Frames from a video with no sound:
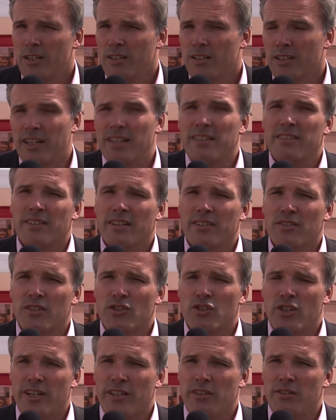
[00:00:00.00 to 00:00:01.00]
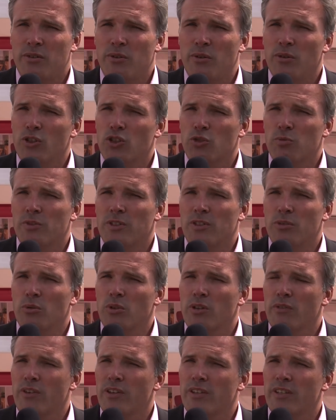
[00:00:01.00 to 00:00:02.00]
eine ganz, ganz entscheidende Rolle spielen.
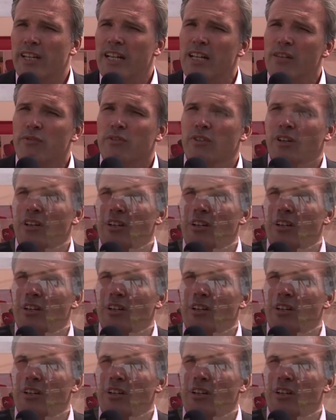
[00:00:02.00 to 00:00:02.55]
Ungefähr die Hälfte